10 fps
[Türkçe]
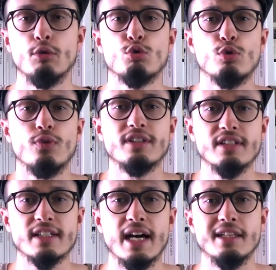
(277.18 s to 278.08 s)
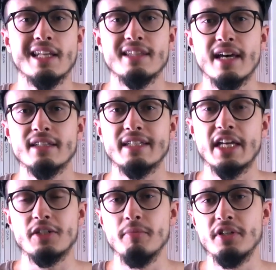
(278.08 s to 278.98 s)
e, Yusuf Atılgan neden
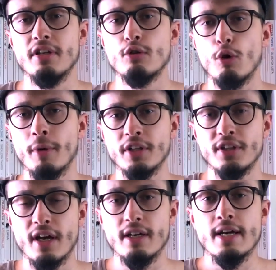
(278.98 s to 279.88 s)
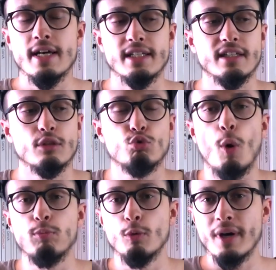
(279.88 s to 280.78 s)
geçmişin romanına ya da
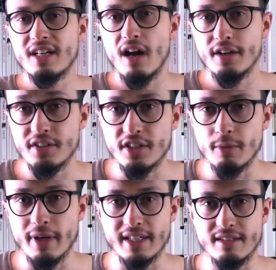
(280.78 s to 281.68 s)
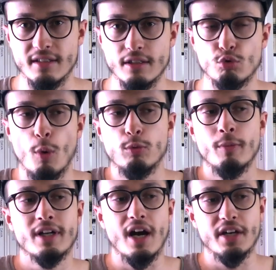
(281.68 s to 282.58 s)
topluma karşı çıkmak istedi?
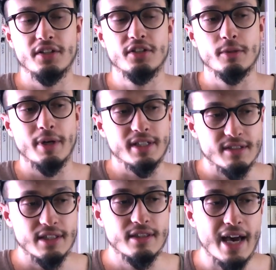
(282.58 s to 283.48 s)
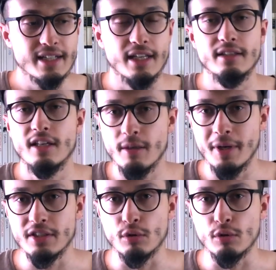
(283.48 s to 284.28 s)
Topluma karşı çıkmak istedi derken ne demeye